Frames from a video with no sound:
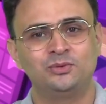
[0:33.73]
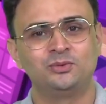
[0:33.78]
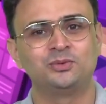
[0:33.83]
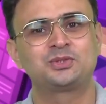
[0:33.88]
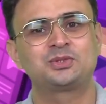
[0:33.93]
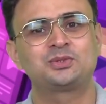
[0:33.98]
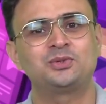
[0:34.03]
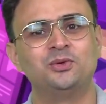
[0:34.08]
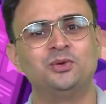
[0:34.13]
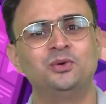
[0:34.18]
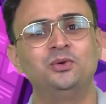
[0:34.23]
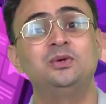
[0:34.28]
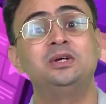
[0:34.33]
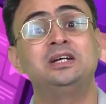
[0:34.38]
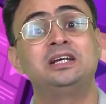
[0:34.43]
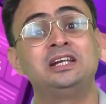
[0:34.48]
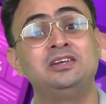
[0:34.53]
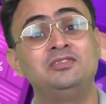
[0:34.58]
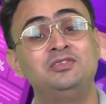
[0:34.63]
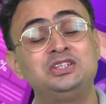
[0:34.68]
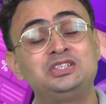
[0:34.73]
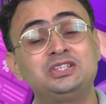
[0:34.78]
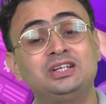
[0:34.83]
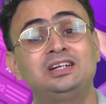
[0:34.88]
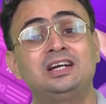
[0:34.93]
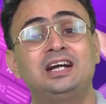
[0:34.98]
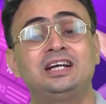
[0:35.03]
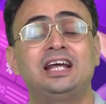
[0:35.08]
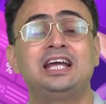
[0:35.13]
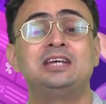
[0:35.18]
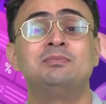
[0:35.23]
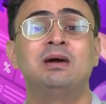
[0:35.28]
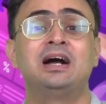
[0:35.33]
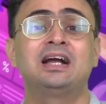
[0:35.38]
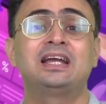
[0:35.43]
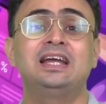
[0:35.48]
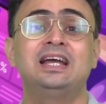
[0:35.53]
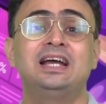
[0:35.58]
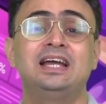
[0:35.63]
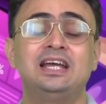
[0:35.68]
उसको रिवीजन का टाइम आ
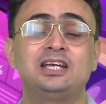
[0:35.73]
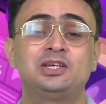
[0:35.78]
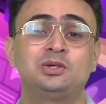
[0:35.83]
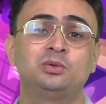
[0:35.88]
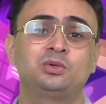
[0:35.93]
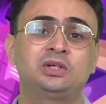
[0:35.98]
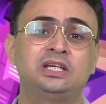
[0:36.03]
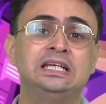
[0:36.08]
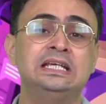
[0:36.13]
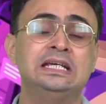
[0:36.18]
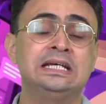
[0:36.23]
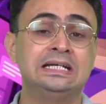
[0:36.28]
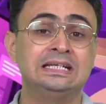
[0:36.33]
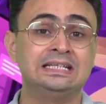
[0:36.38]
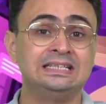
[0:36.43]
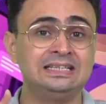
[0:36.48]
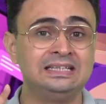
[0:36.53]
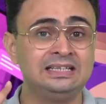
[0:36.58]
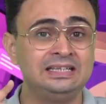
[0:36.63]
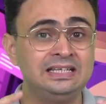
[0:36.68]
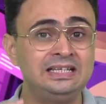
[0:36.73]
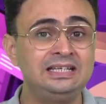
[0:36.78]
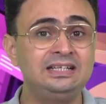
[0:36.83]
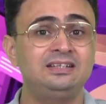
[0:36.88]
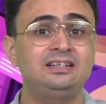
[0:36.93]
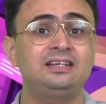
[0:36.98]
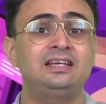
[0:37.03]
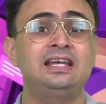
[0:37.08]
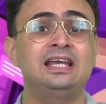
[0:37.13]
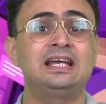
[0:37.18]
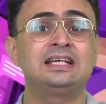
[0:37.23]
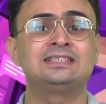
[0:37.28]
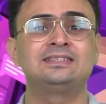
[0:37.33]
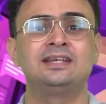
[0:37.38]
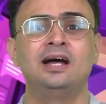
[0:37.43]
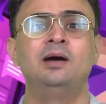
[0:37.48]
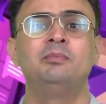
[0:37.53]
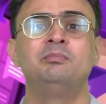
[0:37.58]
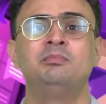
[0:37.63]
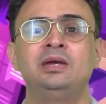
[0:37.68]
गया है क्योंकि नीट के
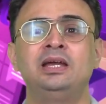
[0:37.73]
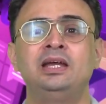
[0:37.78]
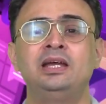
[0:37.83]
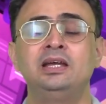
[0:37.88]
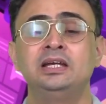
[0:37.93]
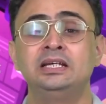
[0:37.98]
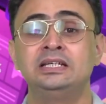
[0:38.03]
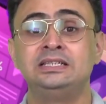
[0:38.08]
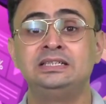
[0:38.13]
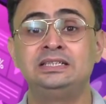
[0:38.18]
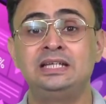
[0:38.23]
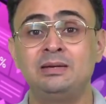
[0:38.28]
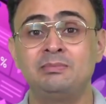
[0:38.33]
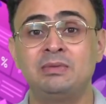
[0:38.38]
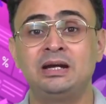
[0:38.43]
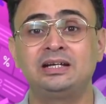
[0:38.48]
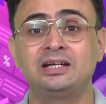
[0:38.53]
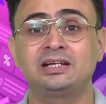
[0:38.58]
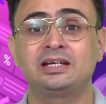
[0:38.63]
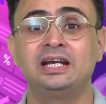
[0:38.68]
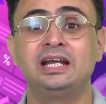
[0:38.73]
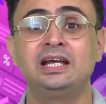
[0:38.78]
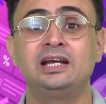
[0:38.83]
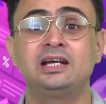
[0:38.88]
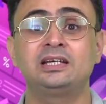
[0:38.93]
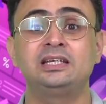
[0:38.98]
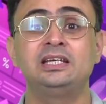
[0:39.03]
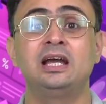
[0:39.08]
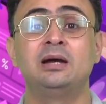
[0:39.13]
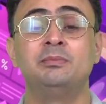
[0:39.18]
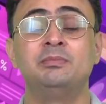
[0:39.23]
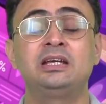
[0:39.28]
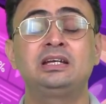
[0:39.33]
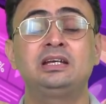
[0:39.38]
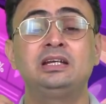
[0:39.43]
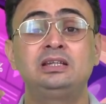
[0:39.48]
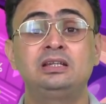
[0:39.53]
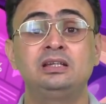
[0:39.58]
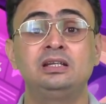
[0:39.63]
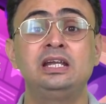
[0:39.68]
एग्ज़ाम में ये मैटर करेगा कि हमें
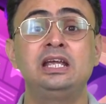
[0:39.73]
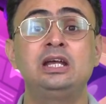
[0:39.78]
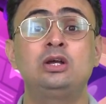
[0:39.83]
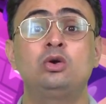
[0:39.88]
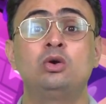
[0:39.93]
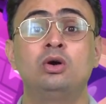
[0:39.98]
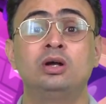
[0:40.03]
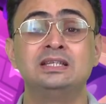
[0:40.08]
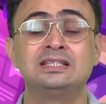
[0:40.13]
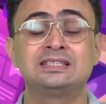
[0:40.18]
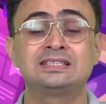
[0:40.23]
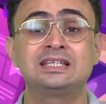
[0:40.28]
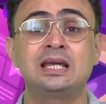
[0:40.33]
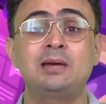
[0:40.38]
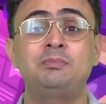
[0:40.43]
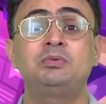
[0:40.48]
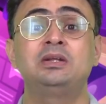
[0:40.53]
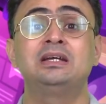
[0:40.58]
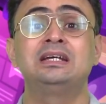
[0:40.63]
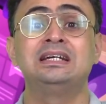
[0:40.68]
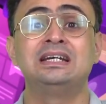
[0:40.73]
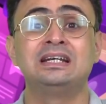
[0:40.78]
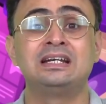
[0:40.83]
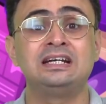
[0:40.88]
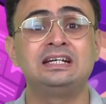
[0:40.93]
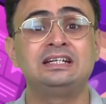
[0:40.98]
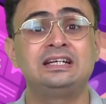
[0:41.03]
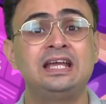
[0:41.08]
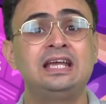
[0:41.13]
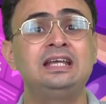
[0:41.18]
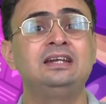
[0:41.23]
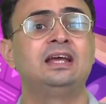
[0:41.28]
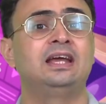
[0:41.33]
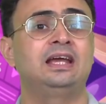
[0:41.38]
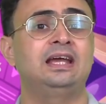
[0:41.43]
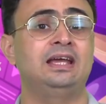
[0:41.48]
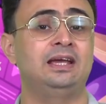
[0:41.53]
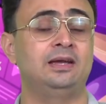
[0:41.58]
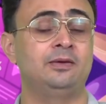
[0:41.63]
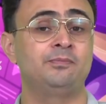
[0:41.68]
कितने कॉन्सेप्ट रिटेन
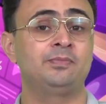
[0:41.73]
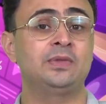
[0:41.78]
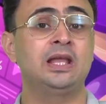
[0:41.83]
हैं